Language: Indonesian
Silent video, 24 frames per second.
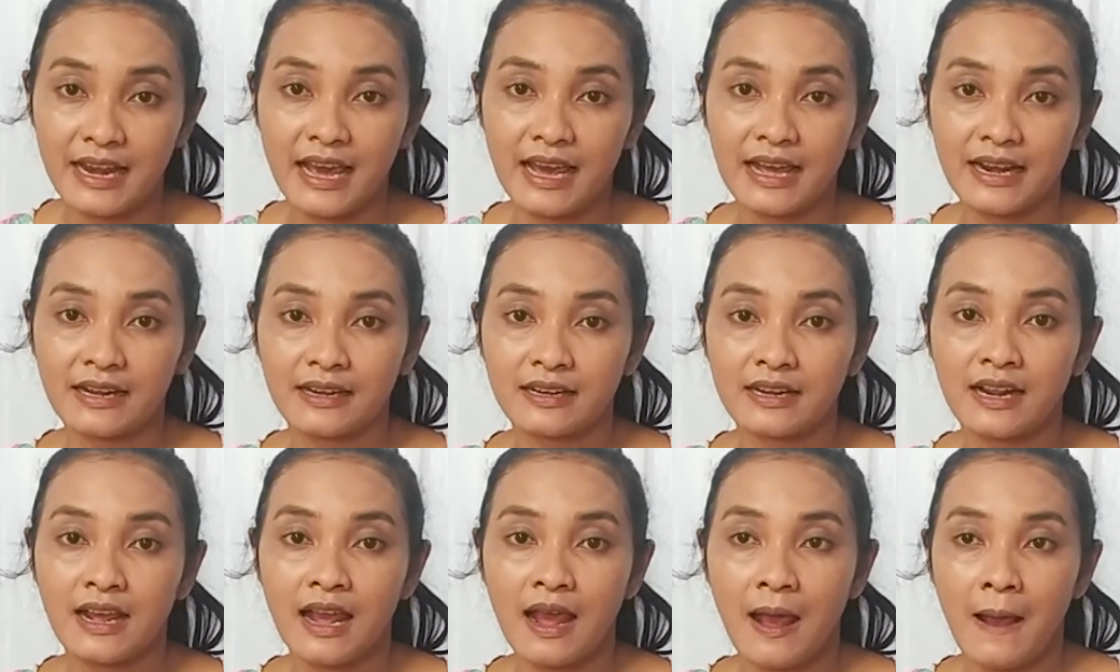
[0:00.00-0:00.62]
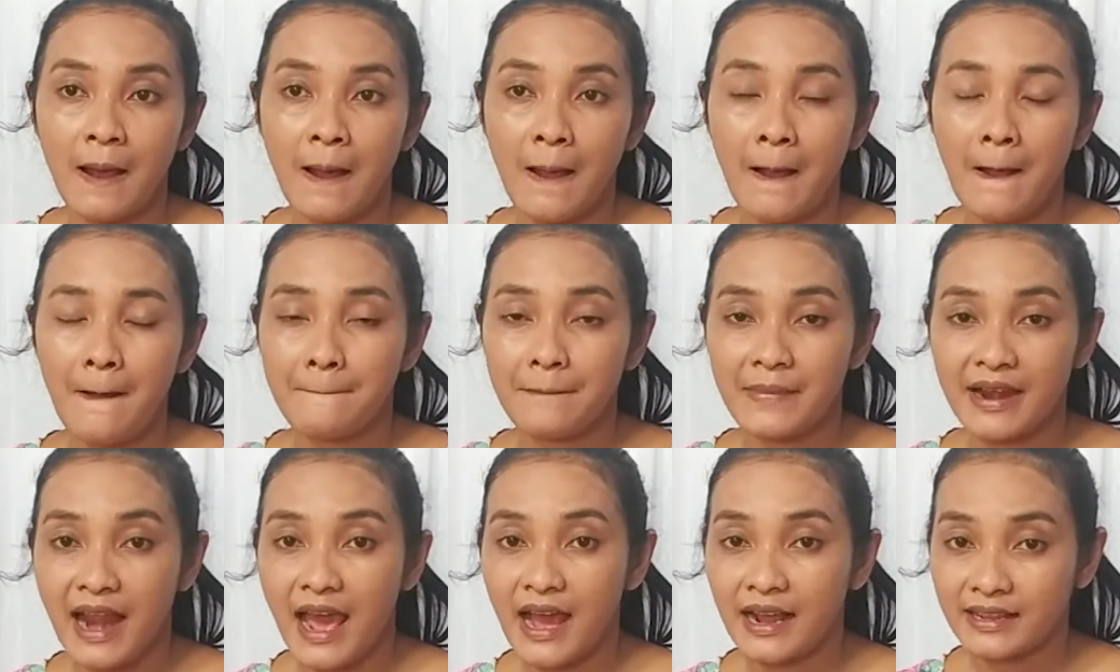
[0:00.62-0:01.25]
Dan
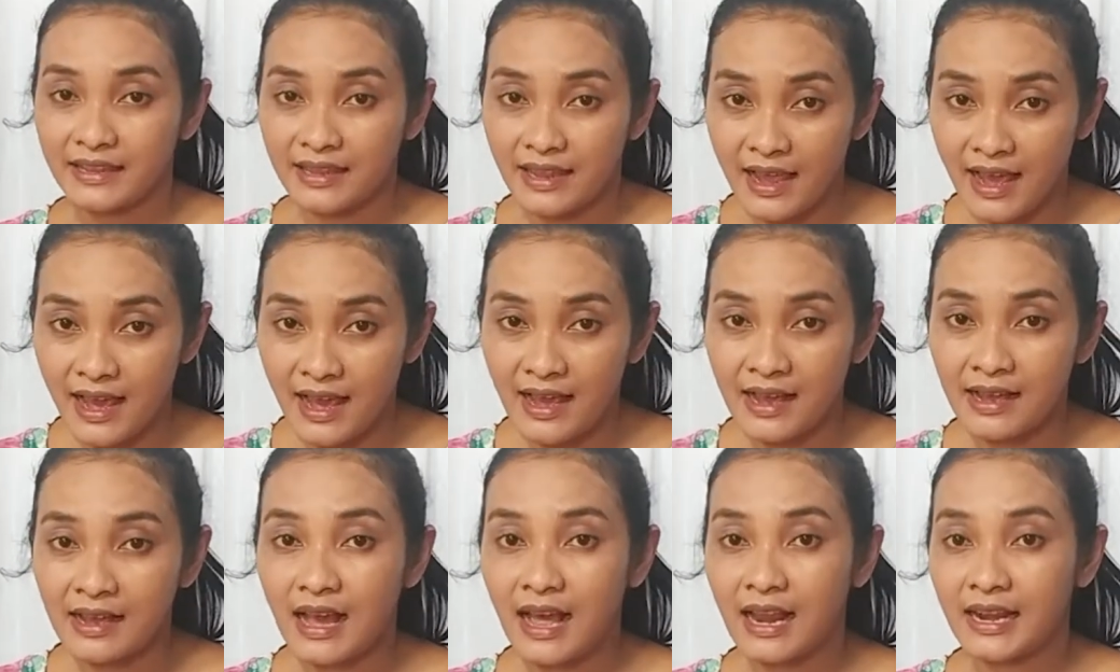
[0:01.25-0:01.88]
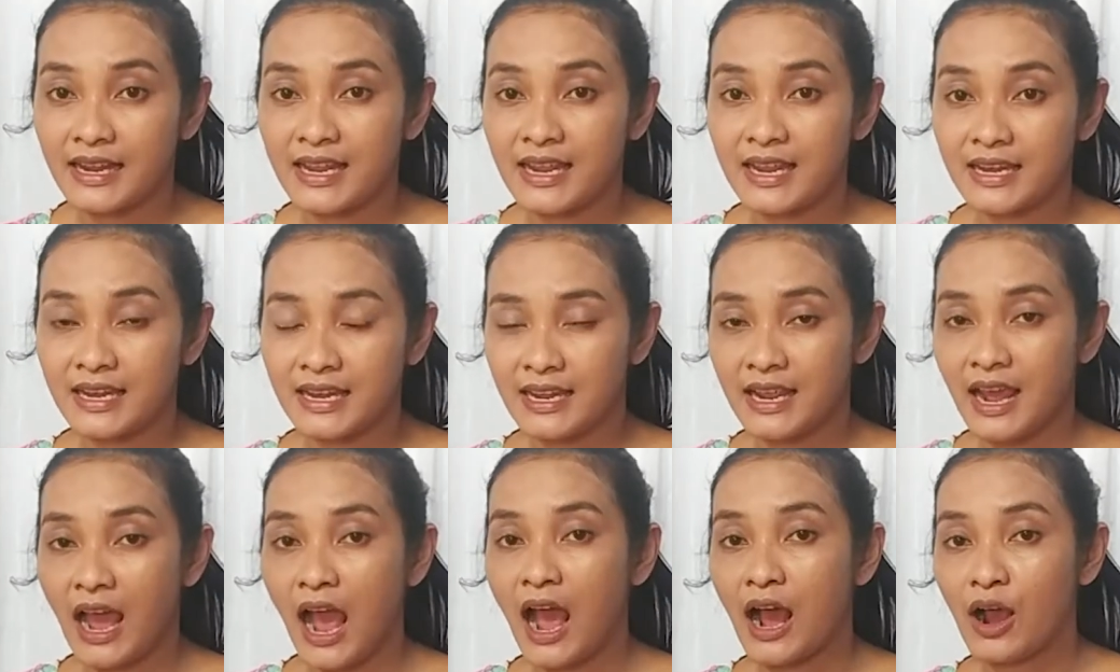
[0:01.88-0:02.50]
Bedaknya kali
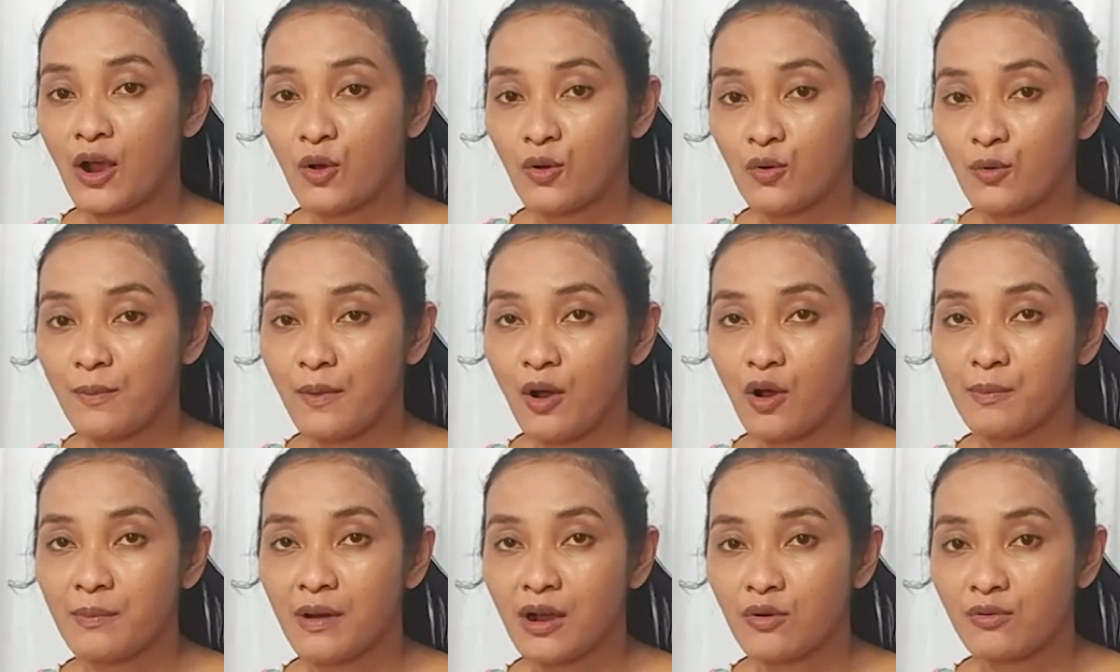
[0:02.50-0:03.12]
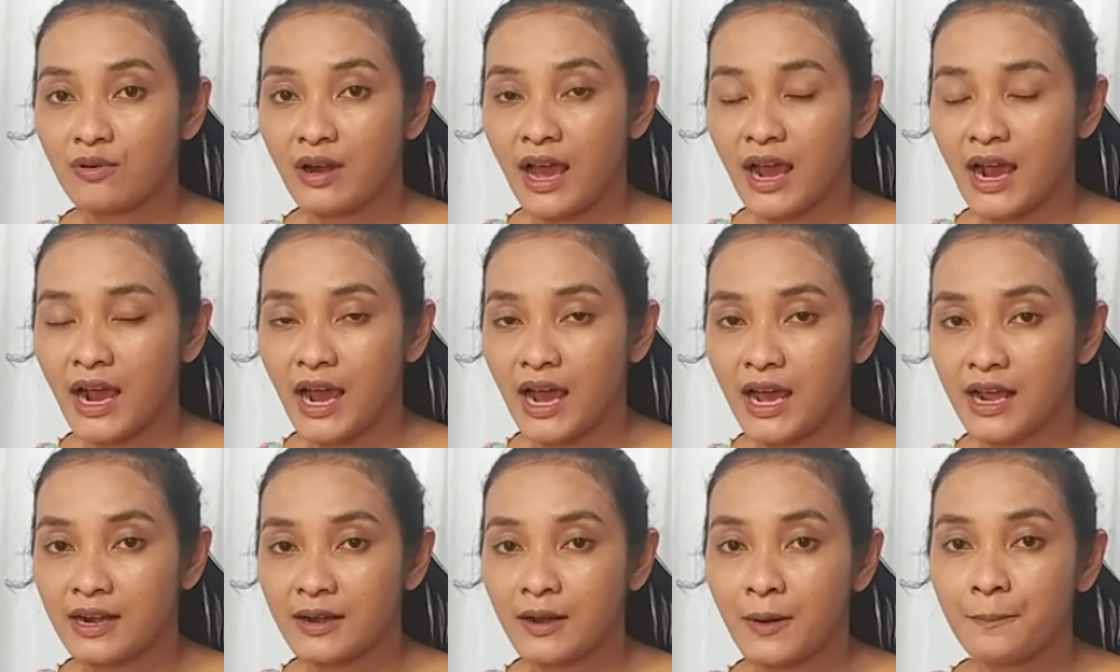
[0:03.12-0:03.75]
ini aku mau
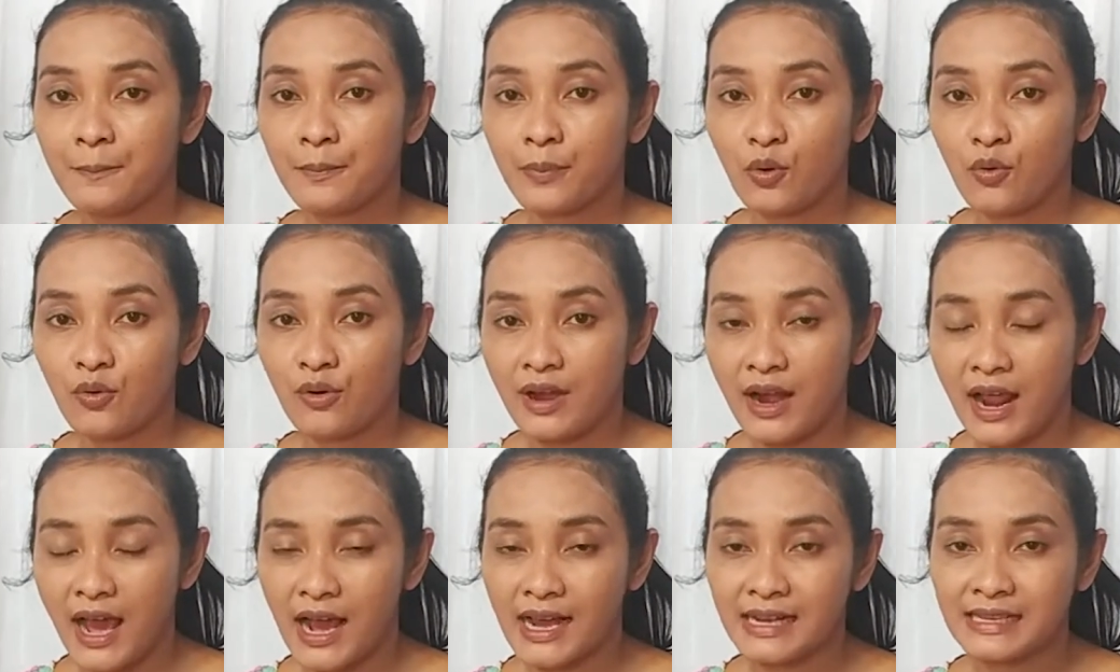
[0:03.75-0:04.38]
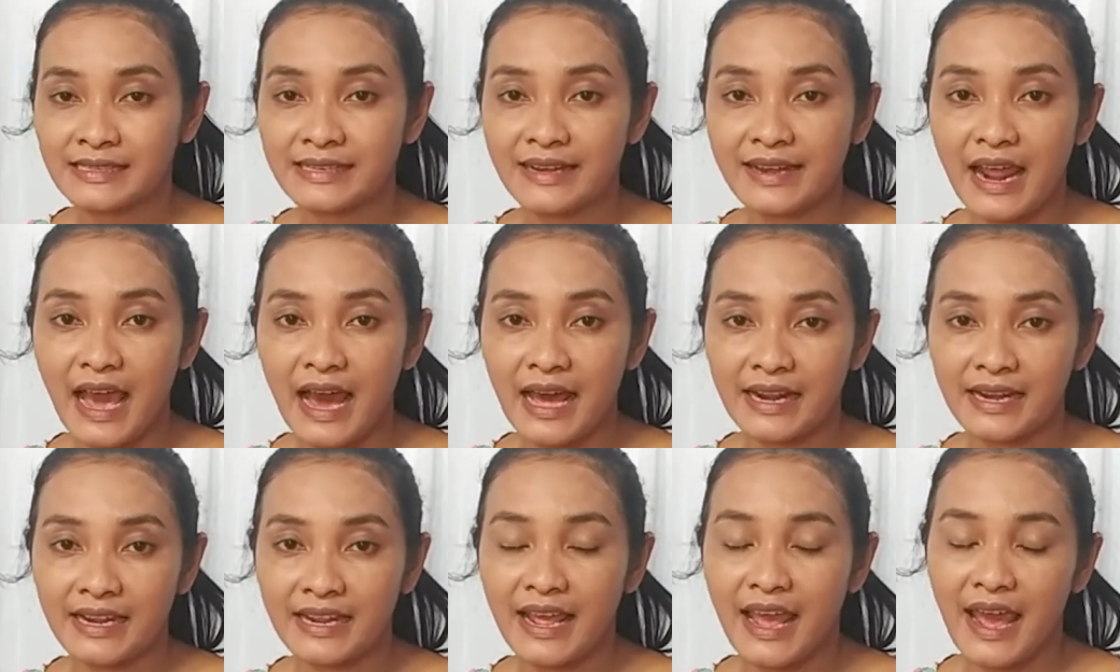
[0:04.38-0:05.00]
menggunakan produk
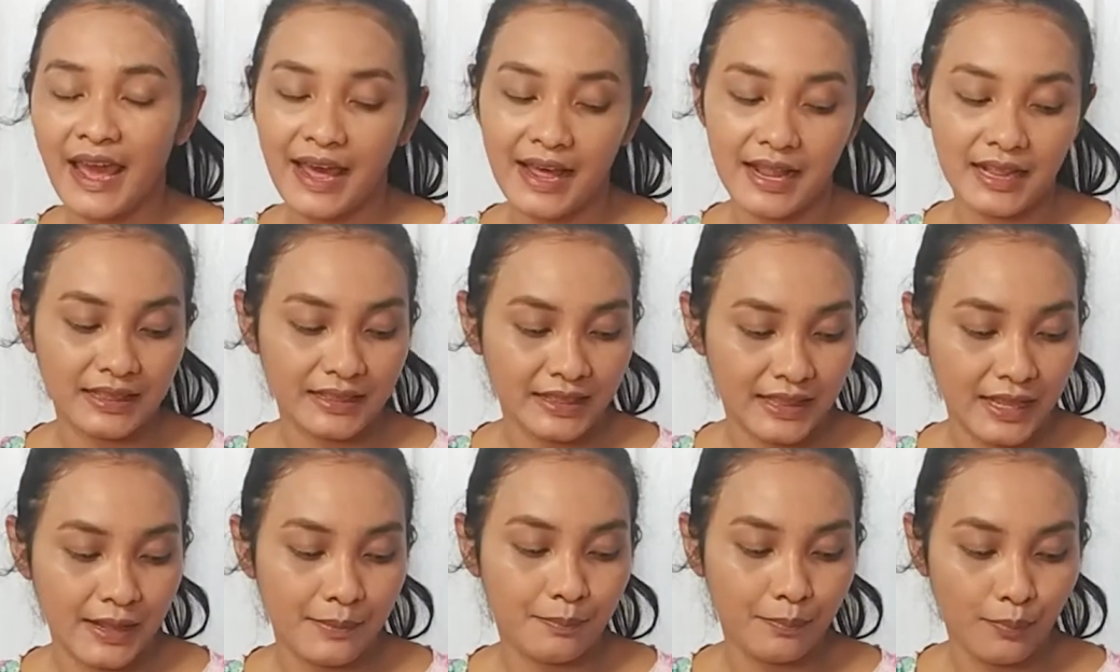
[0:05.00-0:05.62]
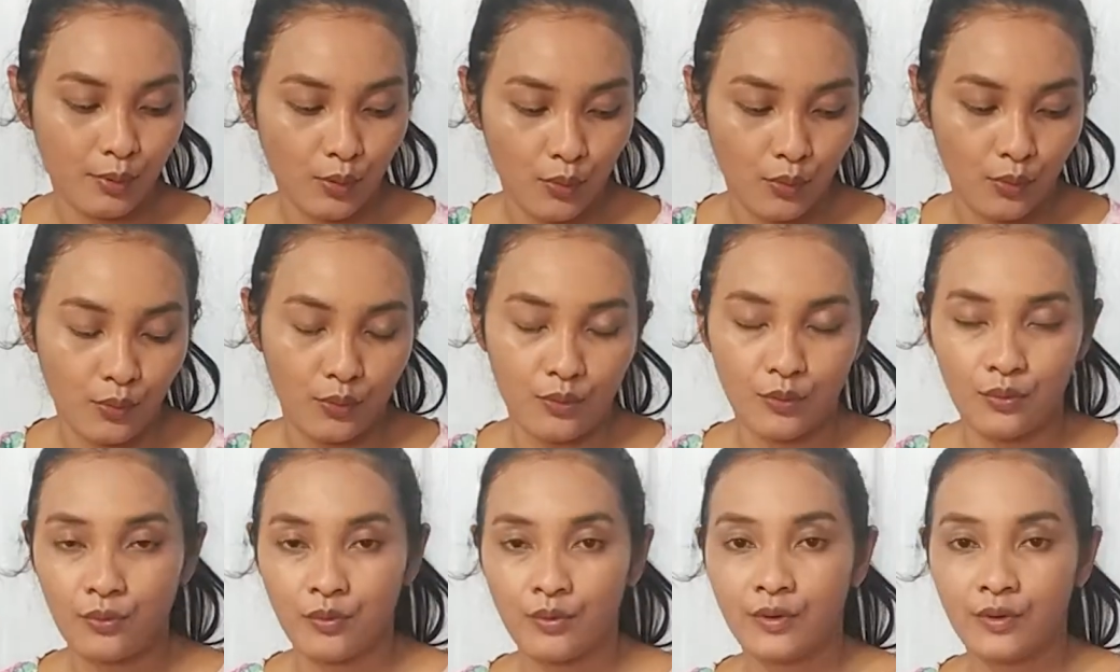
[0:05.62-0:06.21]
dari LT Pro.